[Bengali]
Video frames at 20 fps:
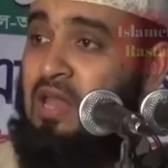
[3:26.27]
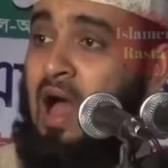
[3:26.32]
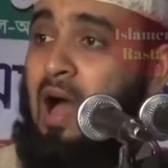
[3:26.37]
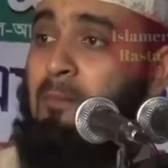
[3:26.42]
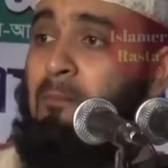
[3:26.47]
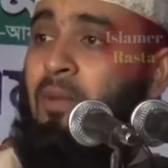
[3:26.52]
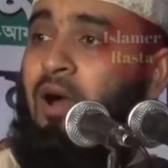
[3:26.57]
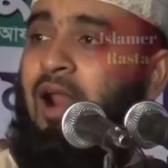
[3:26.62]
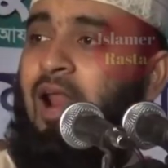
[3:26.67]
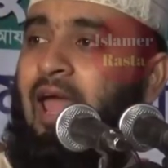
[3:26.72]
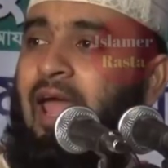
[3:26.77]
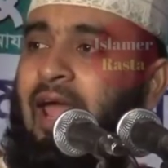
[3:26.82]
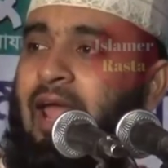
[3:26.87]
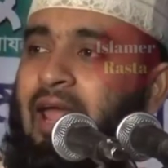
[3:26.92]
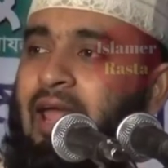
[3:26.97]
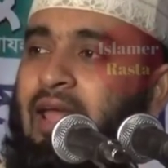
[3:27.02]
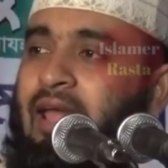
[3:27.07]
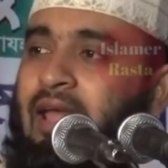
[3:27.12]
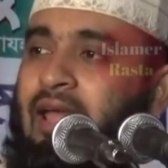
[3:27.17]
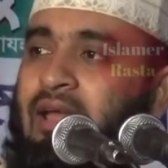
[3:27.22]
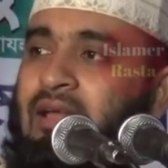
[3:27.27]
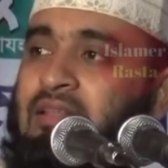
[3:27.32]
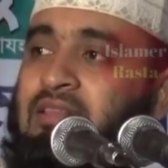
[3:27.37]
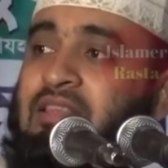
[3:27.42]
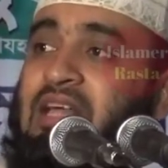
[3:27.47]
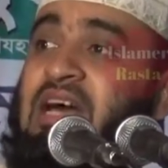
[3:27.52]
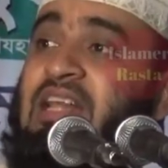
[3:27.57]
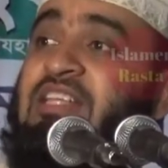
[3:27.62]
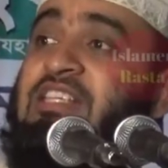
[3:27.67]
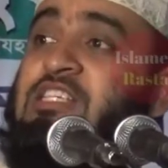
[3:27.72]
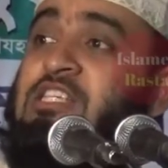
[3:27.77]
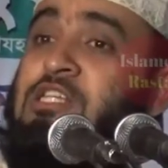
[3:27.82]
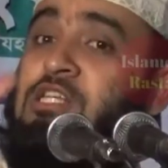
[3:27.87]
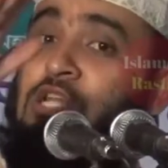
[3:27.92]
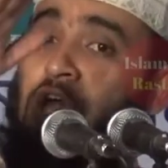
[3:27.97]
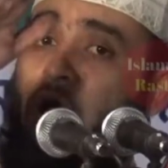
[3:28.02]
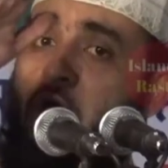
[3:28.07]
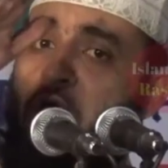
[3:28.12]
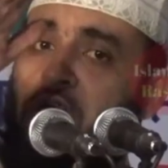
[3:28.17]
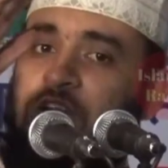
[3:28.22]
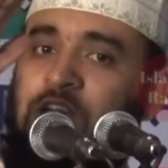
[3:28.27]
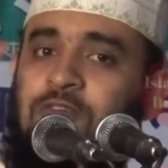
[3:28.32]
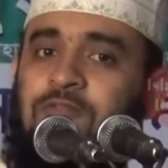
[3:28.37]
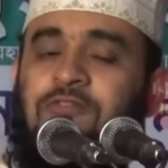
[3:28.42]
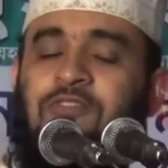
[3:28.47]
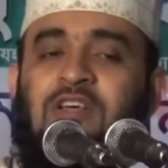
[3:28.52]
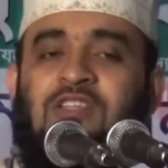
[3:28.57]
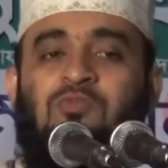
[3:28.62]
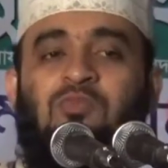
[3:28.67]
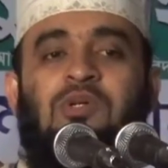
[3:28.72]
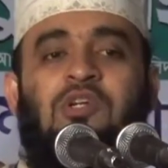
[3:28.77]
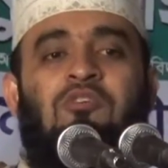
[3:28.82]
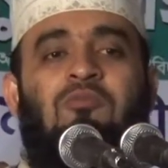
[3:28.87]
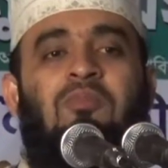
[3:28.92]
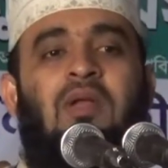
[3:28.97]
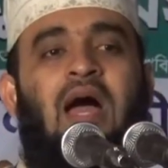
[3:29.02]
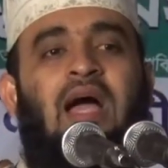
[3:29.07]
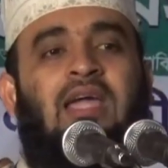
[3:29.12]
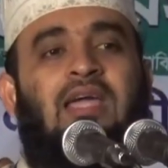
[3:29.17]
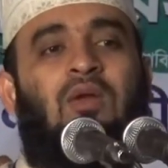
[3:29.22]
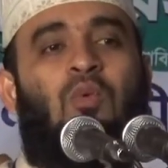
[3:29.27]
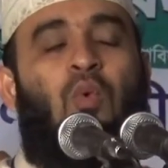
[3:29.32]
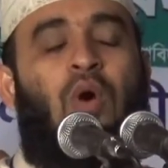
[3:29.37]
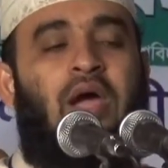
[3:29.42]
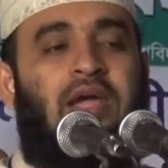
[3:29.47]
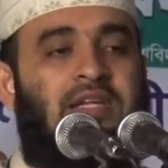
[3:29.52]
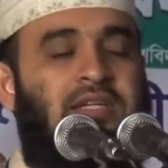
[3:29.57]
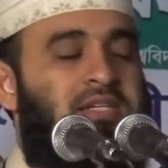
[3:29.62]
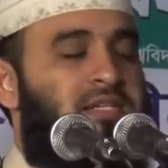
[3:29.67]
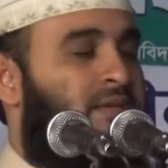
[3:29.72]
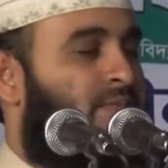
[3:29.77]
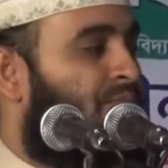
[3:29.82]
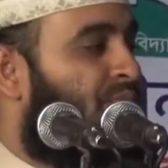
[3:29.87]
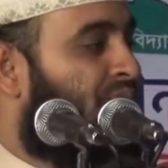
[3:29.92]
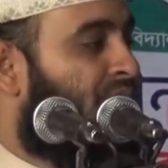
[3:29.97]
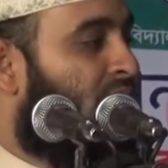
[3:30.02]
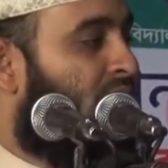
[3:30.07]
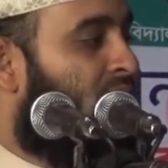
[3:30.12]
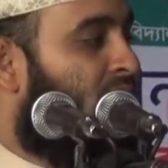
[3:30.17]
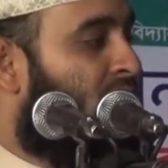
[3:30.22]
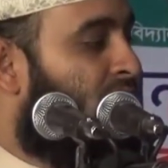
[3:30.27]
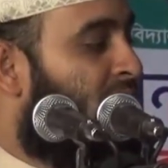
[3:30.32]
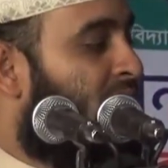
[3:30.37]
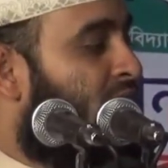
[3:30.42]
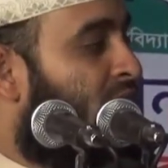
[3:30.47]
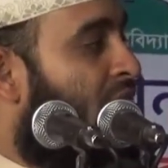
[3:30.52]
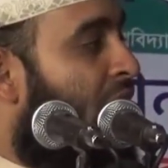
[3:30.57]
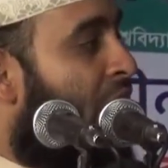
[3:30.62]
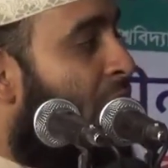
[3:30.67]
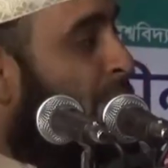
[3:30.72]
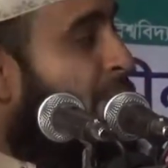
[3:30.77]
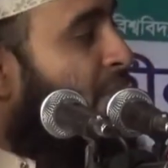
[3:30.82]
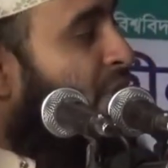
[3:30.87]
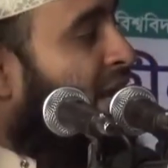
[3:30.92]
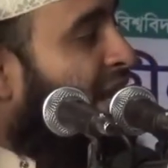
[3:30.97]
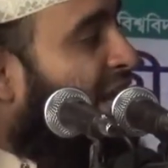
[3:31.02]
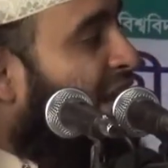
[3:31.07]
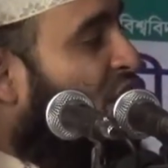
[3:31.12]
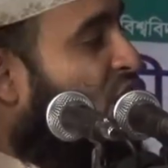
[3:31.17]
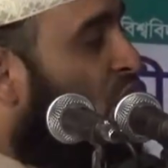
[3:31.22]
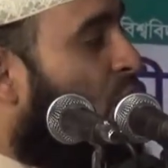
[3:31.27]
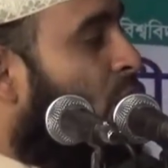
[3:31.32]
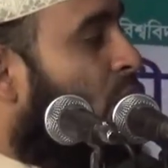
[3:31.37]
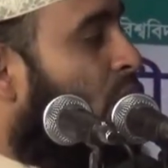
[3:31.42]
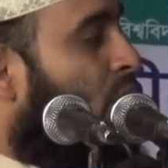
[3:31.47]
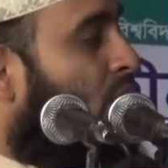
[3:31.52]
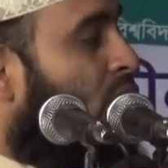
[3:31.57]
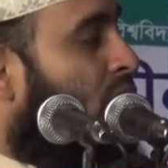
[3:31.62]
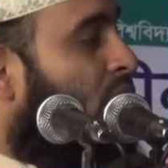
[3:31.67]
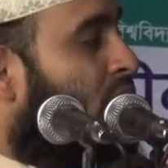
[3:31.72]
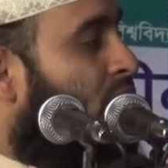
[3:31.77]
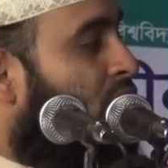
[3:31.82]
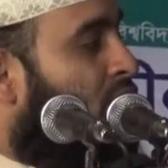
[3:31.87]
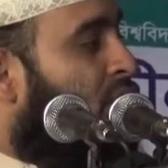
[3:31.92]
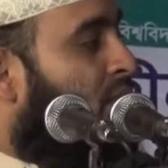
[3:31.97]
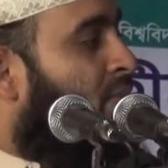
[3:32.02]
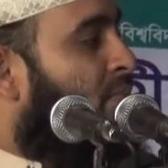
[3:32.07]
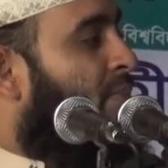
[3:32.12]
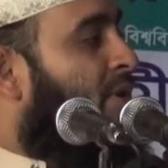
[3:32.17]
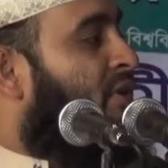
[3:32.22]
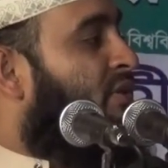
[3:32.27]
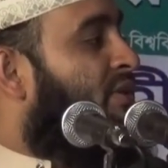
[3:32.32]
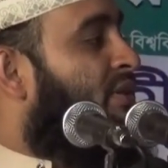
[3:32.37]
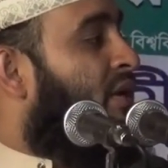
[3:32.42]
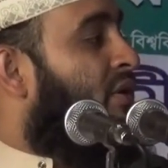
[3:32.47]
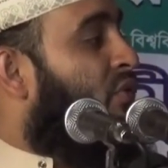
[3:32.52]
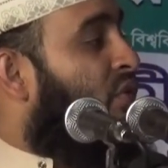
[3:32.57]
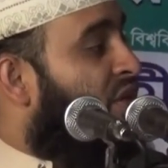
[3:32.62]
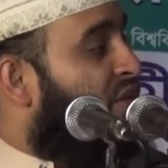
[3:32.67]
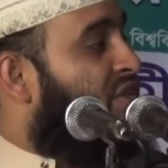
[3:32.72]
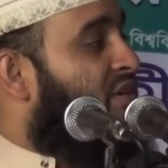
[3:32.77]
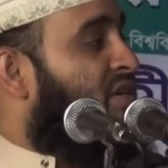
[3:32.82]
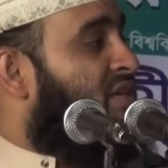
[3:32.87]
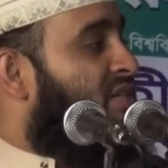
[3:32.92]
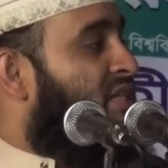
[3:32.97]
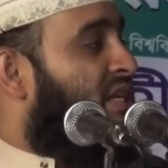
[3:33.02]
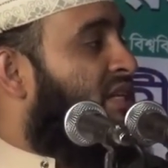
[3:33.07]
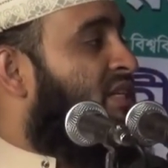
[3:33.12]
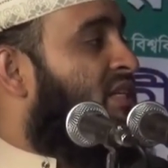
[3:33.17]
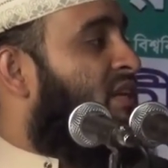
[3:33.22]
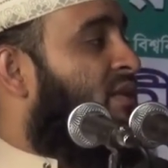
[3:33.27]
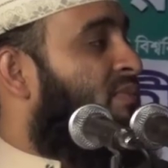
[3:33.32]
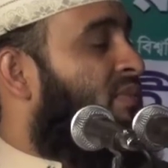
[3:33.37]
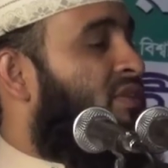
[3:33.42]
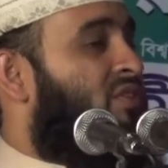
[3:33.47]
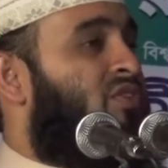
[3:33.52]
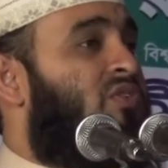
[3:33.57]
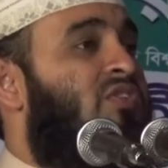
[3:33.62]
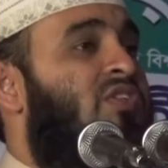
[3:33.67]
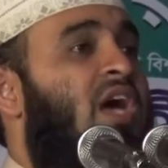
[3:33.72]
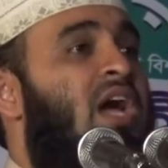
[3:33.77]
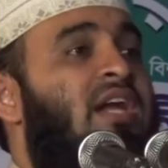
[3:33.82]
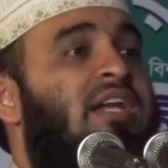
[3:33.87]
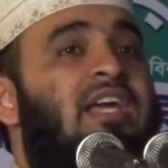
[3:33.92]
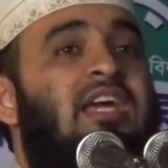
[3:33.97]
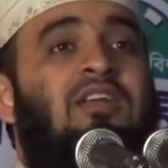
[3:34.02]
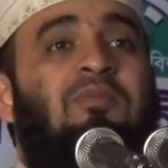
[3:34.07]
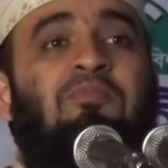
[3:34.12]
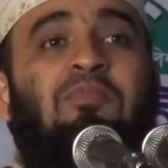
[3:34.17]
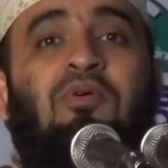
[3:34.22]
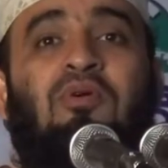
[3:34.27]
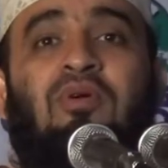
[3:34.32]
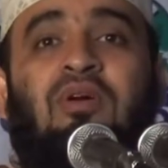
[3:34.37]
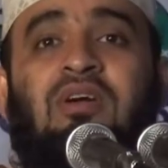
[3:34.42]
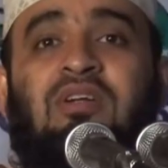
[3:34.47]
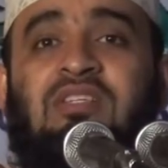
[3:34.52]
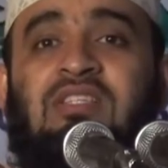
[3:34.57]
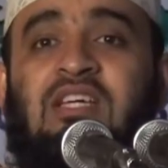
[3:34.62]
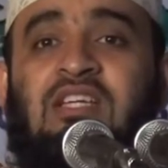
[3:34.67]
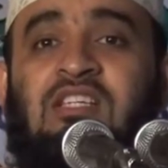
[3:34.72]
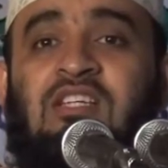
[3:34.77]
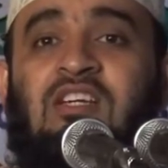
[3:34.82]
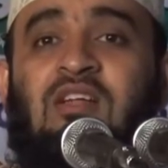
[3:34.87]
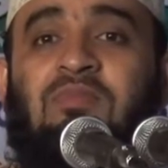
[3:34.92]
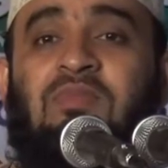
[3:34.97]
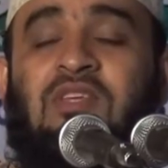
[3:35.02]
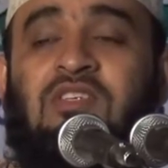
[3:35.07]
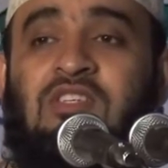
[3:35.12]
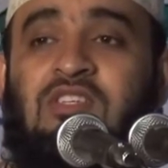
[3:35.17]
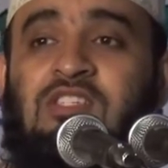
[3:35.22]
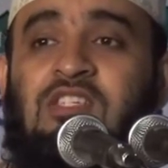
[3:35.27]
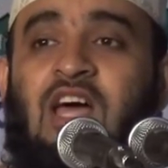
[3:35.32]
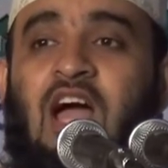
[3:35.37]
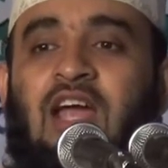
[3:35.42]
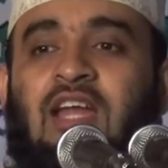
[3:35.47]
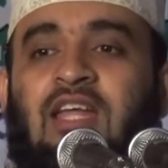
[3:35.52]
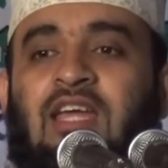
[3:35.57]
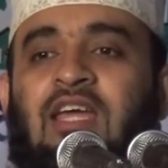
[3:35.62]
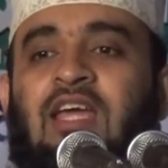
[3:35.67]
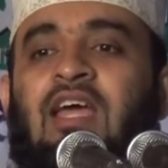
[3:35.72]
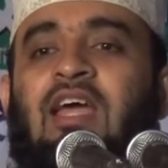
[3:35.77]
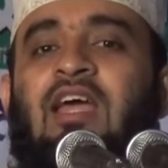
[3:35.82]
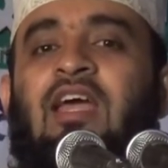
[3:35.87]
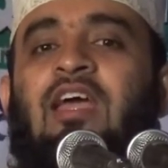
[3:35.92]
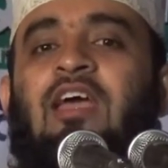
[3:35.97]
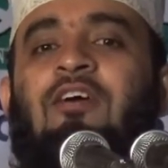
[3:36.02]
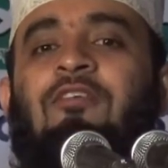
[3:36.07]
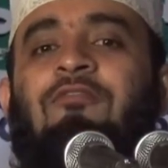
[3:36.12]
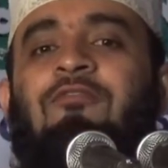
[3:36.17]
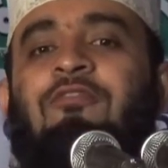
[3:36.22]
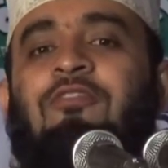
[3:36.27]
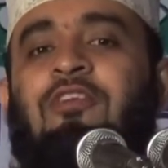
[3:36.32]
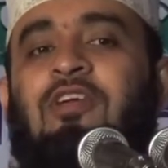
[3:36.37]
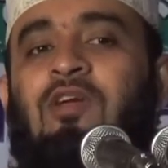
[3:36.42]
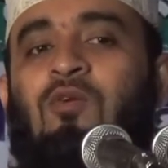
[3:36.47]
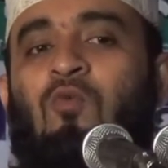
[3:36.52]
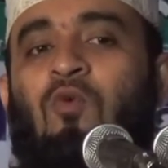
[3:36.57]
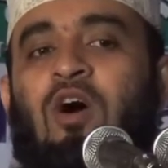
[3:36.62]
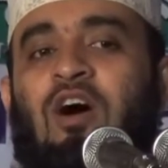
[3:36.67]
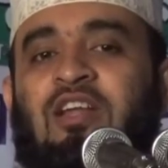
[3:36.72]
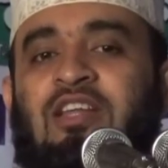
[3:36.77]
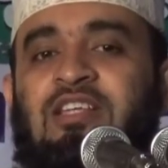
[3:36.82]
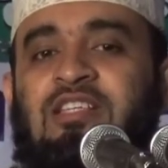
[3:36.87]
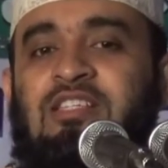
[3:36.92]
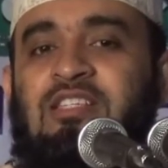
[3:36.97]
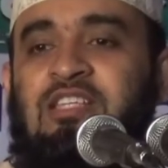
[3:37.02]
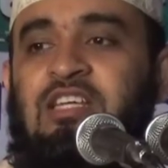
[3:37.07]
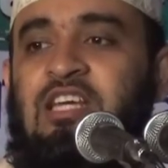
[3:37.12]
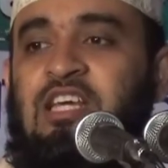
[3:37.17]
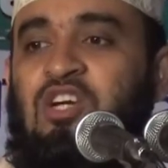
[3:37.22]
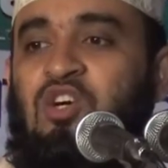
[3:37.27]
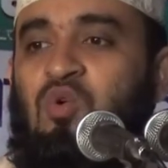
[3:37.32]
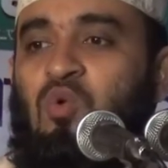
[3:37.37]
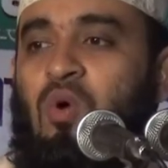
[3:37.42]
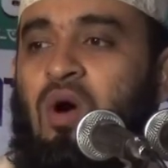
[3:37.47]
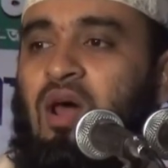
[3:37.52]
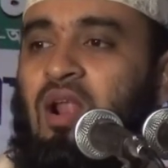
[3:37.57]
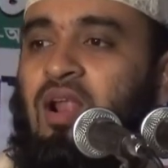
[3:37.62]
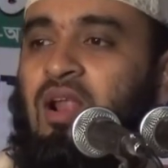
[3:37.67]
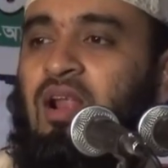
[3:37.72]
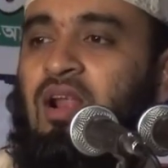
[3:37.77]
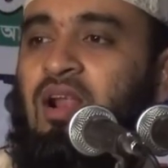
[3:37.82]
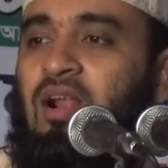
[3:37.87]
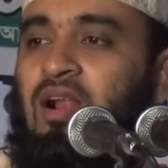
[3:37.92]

ইসলাম বলে দ্যার ইজ নো ডিফারেন্স বিটুইন ব্ল্যাক অ্যান্ড হোয়াইট বিটুইন আপার অ্যান্ড লোয়ার between the richer section of the society and poorer section of the society. Everyone is equal,